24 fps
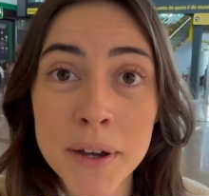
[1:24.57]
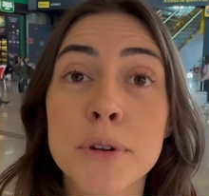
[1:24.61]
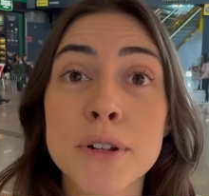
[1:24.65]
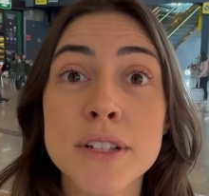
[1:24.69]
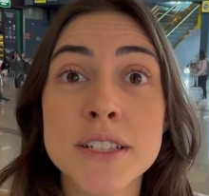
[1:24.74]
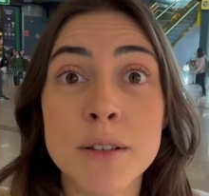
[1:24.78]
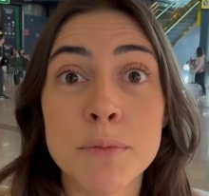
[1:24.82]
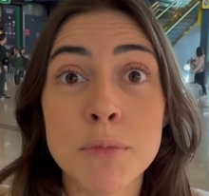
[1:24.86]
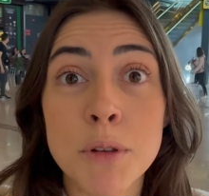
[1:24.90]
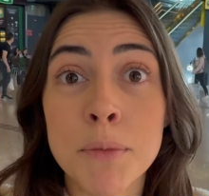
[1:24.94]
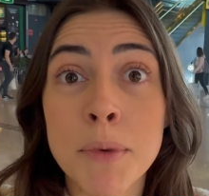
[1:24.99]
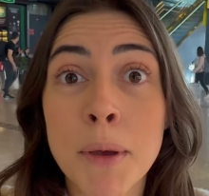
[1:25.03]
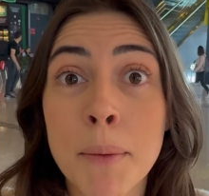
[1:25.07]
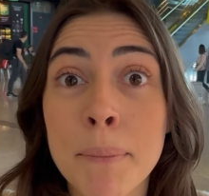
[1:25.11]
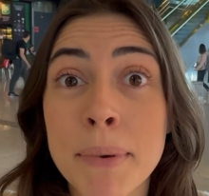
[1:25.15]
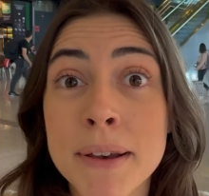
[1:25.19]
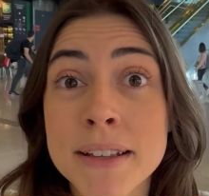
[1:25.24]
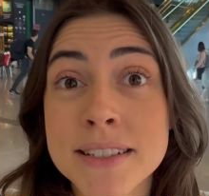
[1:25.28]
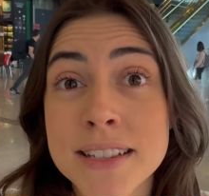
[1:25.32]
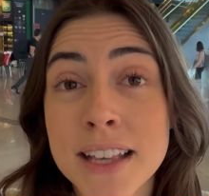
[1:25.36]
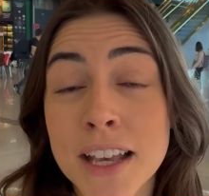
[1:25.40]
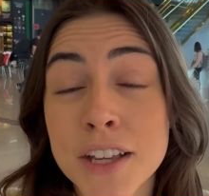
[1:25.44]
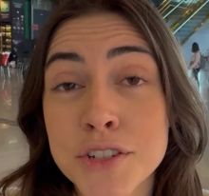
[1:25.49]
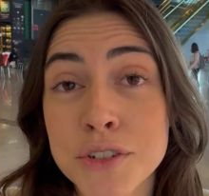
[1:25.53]
Por exemplo, a minha
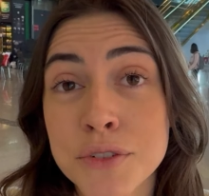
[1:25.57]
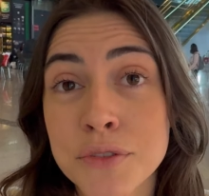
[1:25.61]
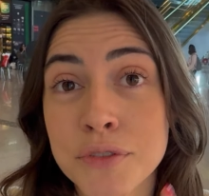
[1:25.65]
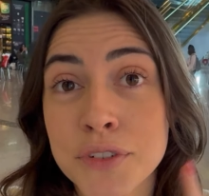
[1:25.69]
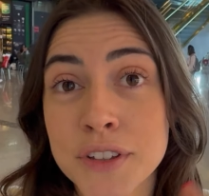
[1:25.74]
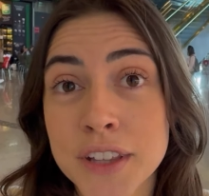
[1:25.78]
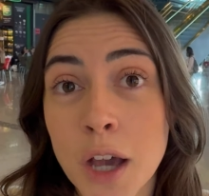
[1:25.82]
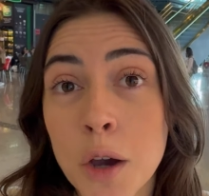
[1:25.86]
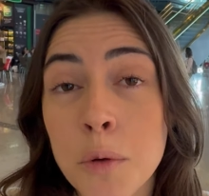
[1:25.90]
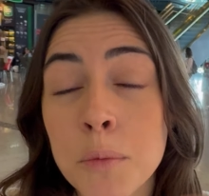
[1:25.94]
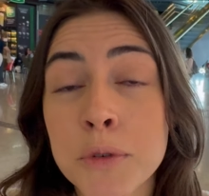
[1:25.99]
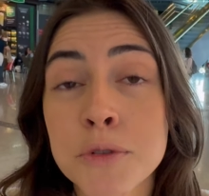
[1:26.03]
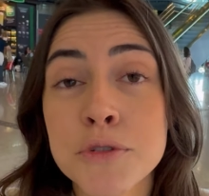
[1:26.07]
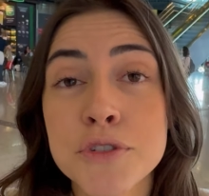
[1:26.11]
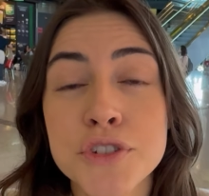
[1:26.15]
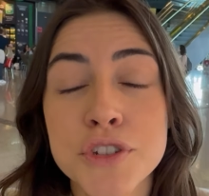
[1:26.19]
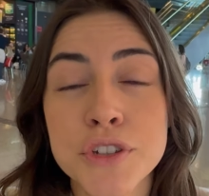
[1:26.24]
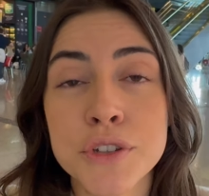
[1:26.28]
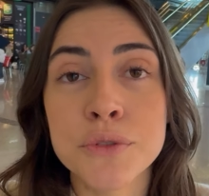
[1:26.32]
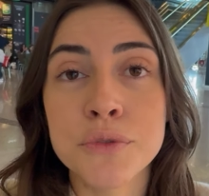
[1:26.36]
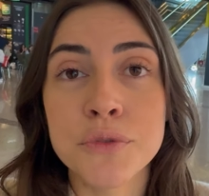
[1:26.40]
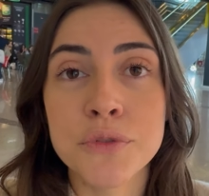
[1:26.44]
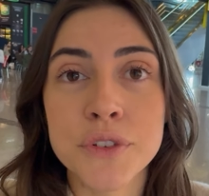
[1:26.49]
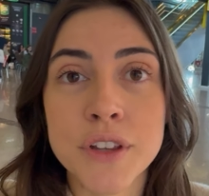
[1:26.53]
passagem final, meu
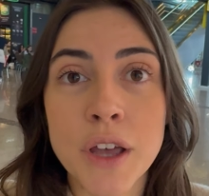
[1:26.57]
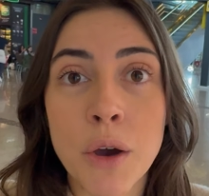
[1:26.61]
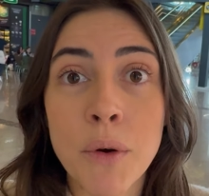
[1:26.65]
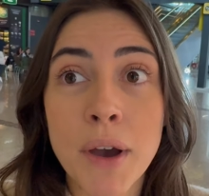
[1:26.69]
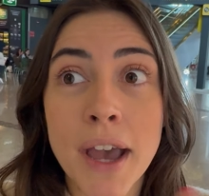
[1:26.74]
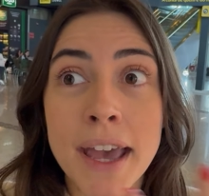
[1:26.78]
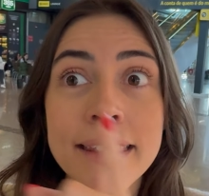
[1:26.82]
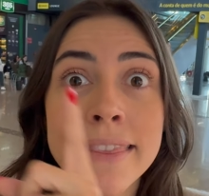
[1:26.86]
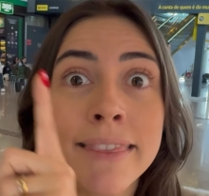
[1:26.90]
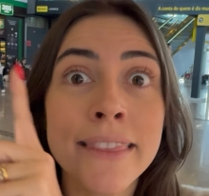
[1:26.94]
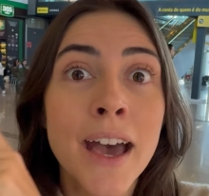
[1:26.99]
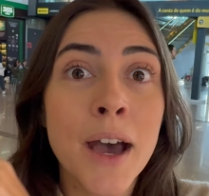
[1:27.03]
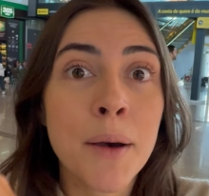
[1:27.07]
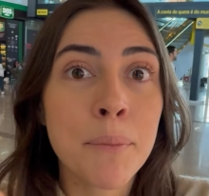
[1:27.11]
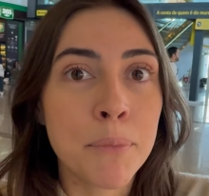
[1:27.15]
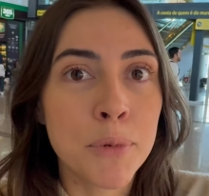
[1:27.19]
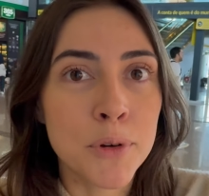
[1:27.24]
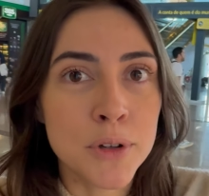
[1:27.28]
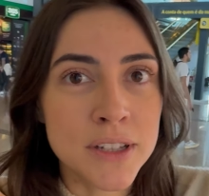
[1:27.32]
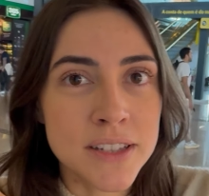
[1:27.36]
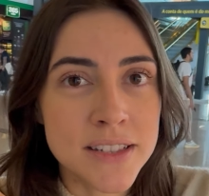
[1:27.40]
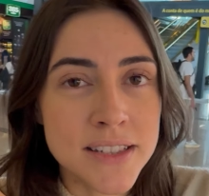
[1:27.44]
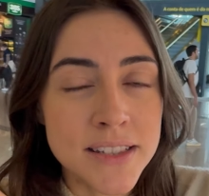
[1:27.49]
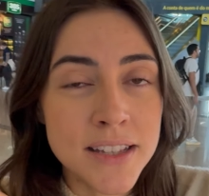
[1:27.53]
destino final é
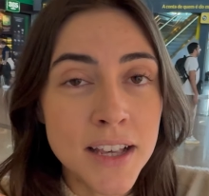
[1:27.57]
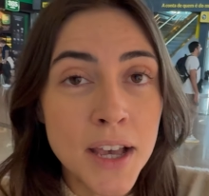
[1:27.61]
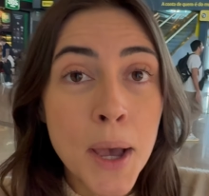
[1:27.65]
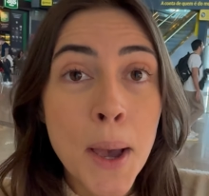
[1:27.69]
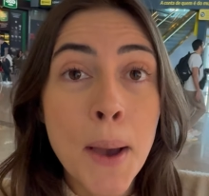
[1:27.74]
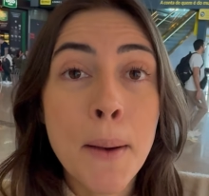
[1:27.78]
Nápoles.